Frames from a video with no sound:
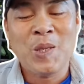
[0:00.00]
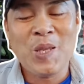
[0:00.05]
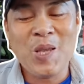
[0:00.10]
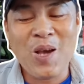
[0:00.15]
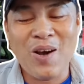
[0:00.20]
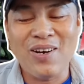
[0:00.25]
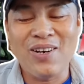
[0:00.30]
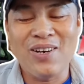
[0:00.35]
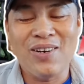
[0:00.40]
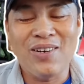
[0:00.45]

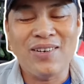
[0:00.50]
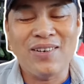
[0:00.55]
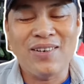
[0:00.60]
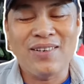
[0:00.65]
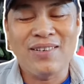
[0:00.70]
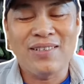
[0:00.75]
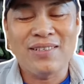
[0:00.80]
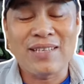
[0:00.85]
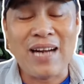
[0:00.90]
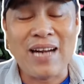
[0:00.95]
do
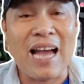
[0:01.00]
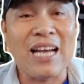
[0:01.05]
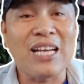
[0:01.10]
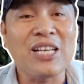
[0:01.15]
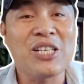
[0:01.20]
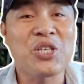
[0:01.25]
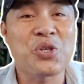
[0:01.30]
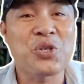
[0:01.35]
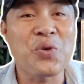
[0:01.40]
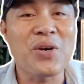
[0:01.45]

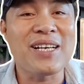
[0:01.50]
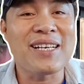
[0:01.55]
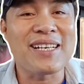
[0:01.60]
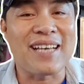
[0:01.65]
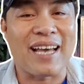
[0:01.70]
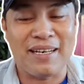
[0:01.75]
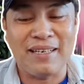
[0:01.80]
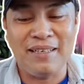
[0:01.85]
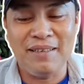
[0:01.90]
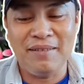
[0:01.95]
đã xuất
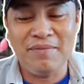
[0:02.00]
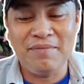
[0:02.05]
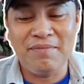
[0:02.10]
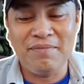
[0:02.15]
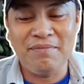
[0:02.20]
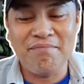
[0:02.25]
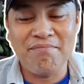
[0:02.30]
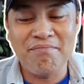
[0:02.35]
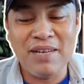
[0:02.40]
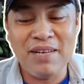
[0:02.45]
cảnh
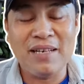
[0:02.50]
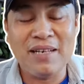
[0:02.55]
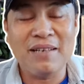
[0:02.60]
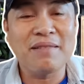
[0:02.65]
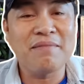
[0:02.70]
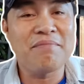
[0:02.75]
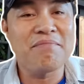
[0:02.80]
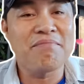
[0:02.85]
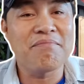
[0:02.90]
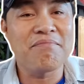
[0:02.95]

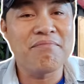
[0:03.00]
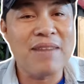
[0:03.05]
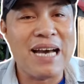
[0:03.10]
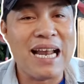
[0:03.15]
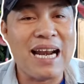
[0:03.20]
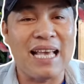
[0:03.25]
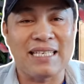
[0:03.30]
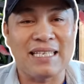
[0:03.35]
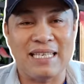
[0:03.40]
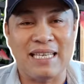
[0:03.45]
bên
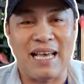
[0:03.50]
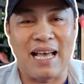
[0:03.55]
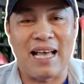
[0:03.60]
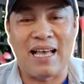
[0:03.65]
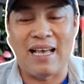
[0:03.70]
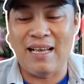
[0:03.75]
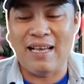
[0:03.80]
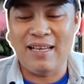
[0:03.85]
Malaysia